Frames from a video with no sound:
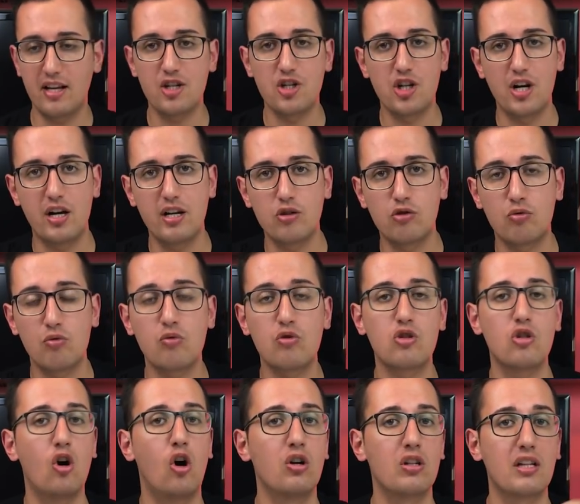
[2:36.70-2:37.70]
leggere le
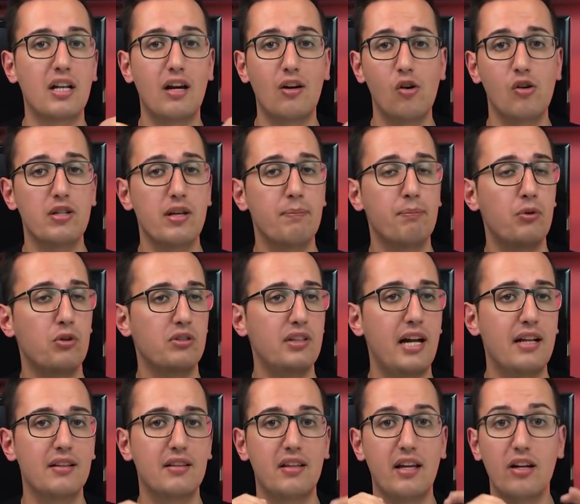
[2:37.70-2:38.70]
istruzioni, la cosa
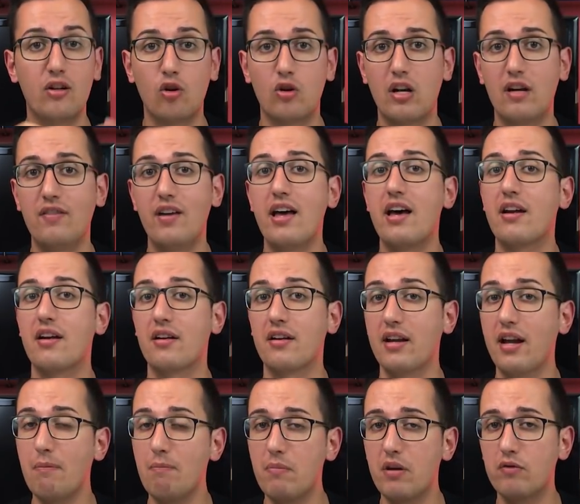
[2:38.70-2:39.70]
importante è non aver
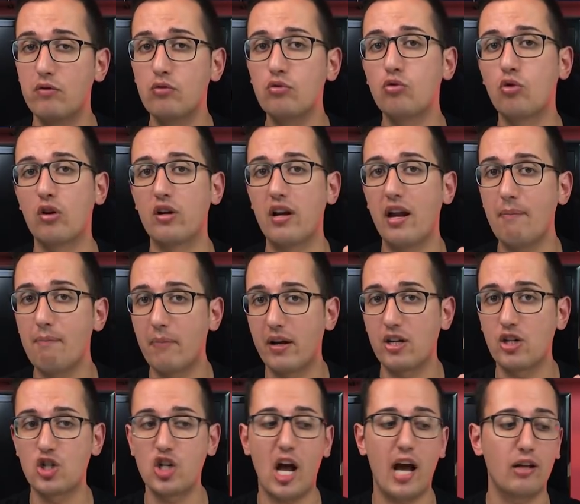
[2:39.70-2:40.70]
né bevuto né
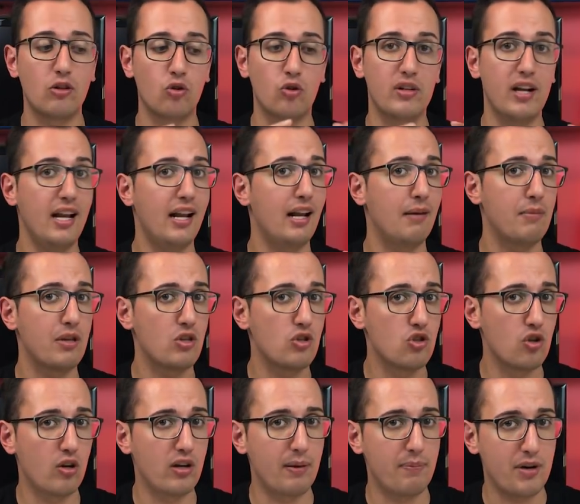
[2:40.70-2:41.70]
mangiato nella
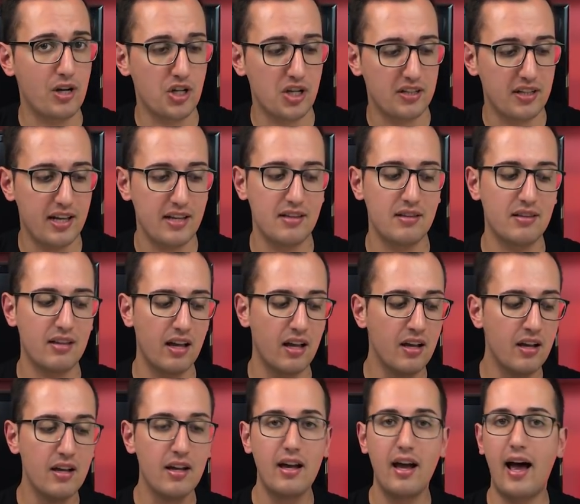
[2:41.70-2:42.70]
mezz'ora precedente
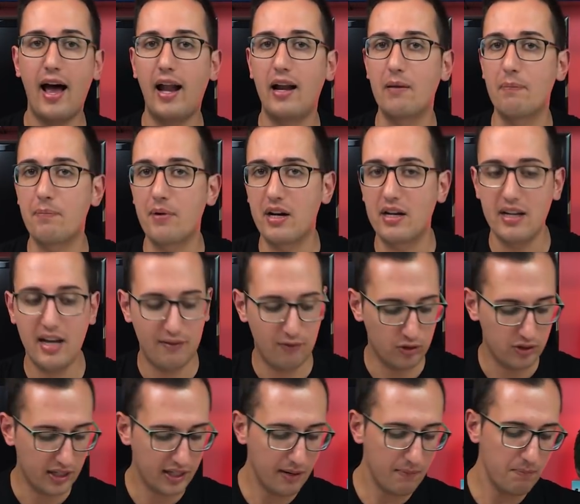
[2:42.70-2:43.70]
al
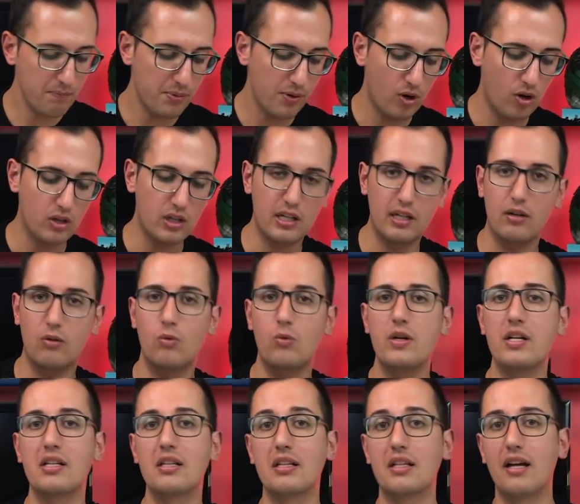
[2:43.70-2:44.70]
prelievo dei campioni,
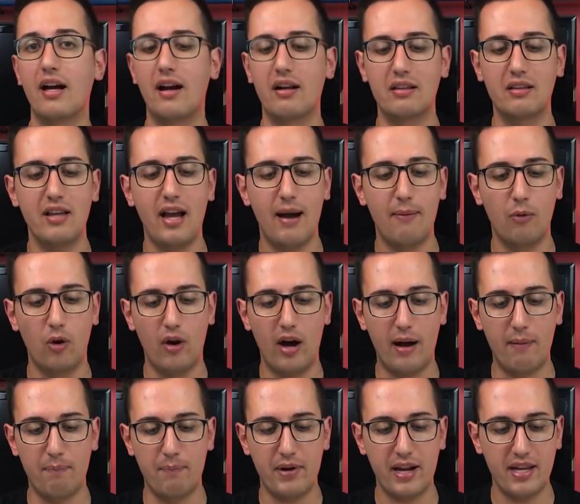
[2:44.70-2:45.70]
quindi andiamo
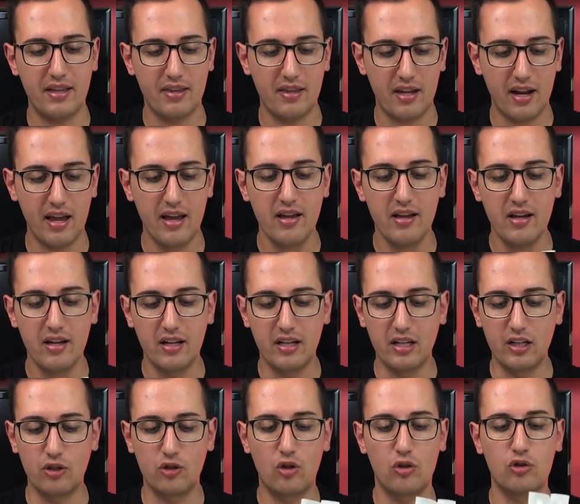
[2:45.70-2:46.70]
a prendere
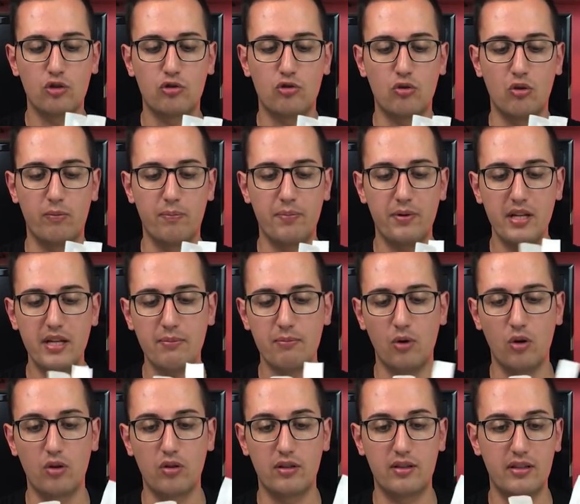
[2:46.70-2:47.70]
il nostro
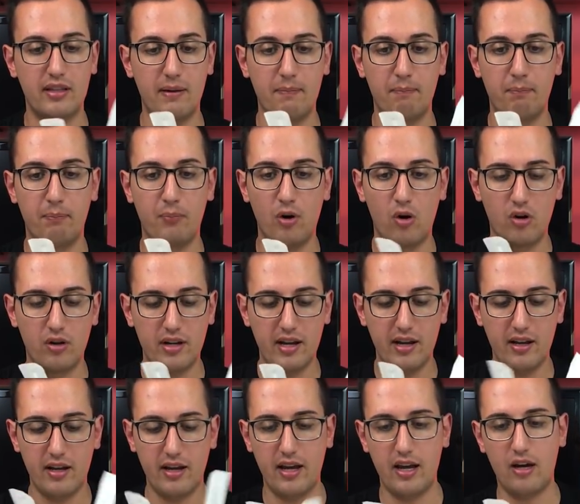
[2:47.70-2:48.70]
primo
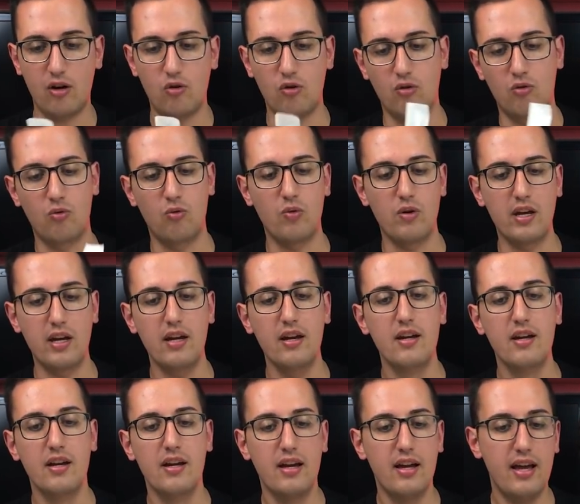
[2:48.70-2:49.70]
tampone, ecco qui,
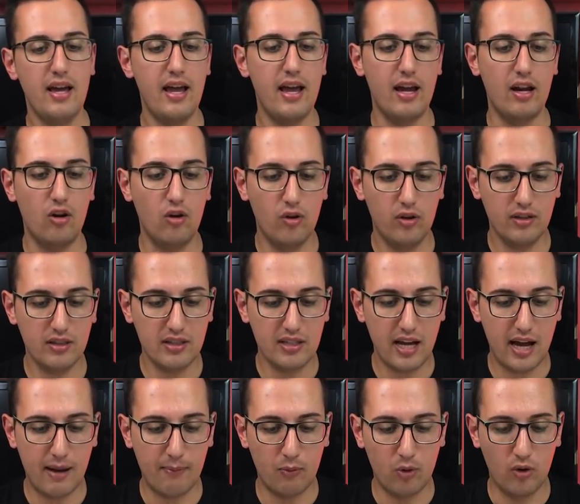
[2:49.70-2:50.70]
e lo
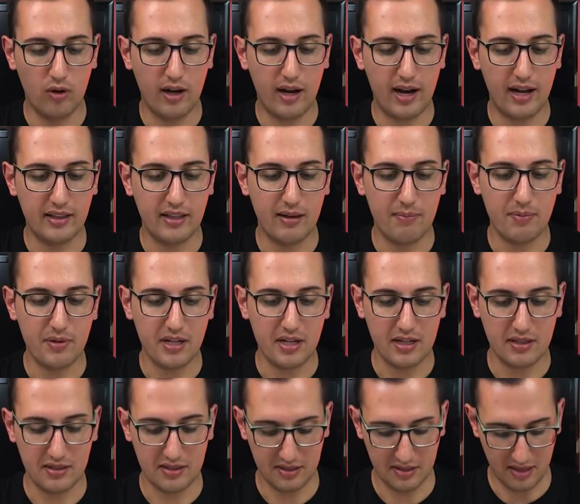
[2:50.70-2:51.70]
andiamo ad
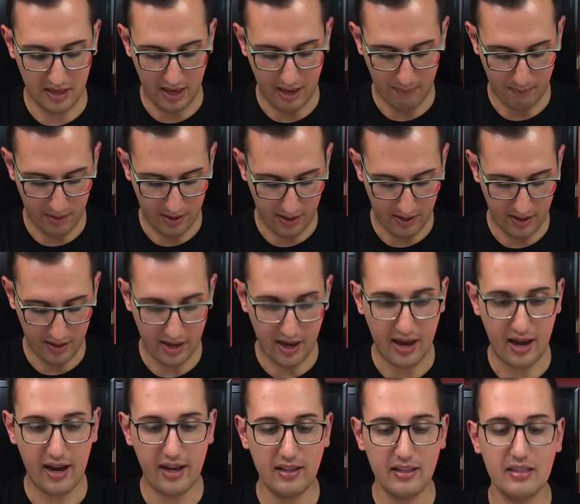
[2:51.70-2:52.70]
aprire assieme
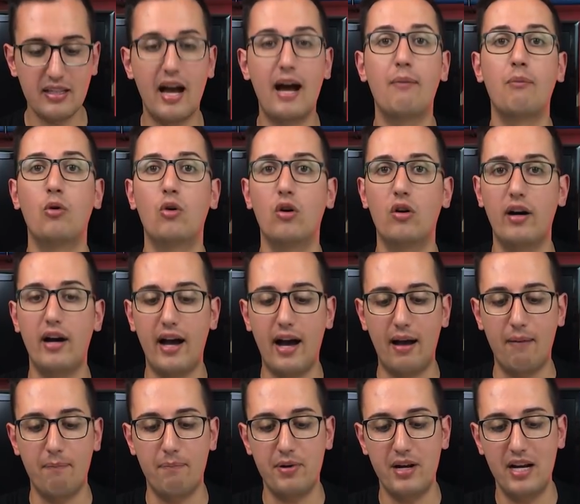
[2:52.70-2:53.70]
e andiamo
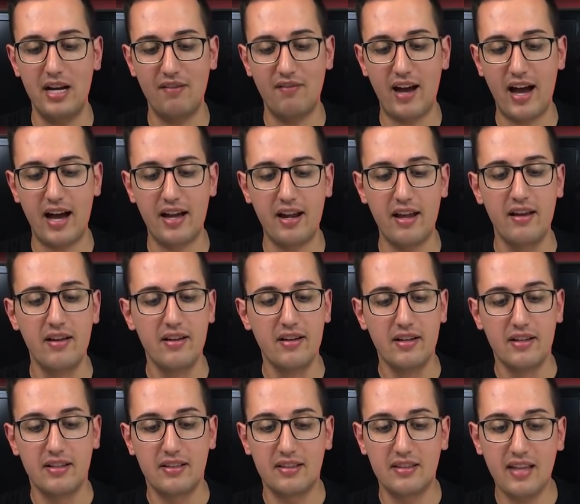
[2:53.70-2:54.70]
a prelevare
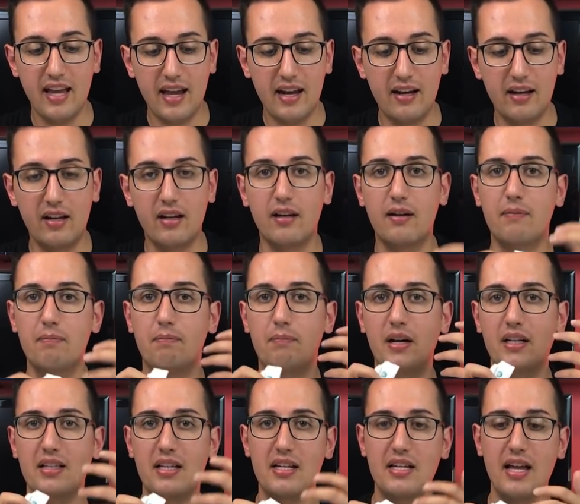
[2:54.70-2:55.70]
del
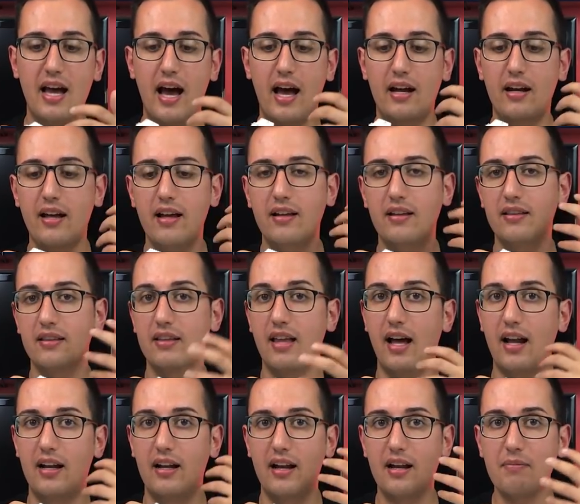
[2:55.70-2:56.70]
materiale
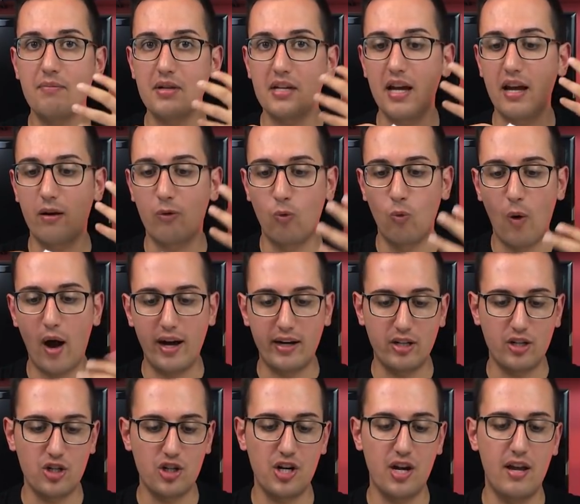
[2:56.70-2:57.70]
dalle mie
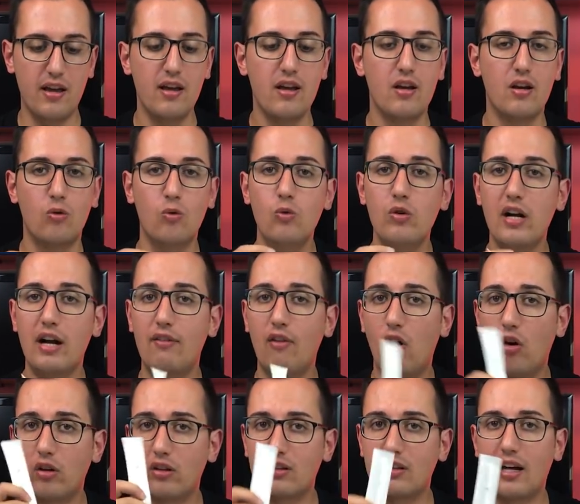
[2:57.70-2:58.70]
guance, una
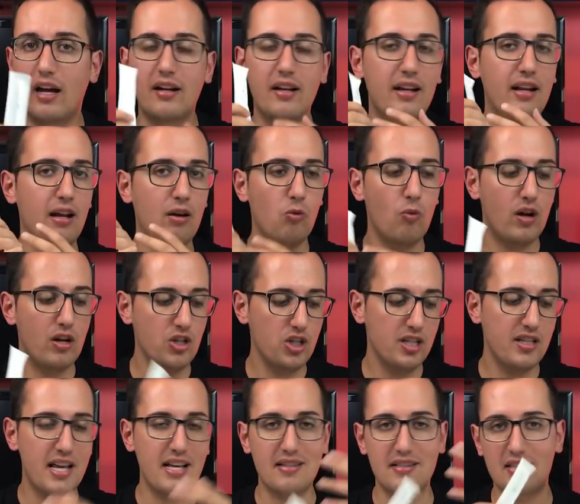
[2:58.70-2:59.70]
volta nella
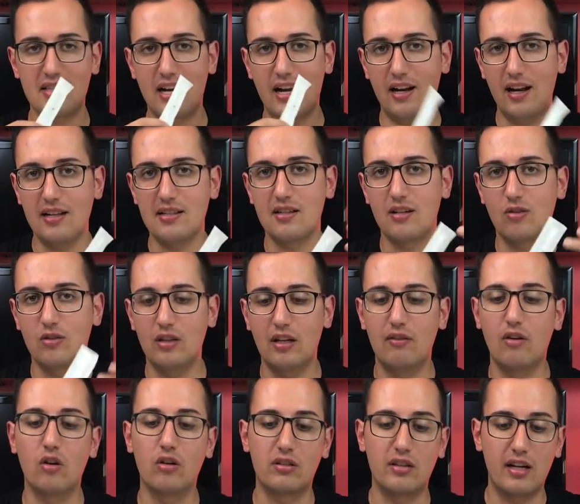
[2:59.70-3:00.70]
guancia destra, la seconda
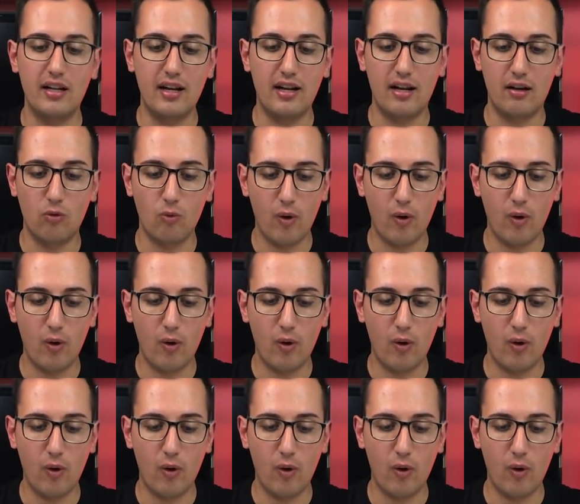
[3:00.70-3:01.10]
volta nella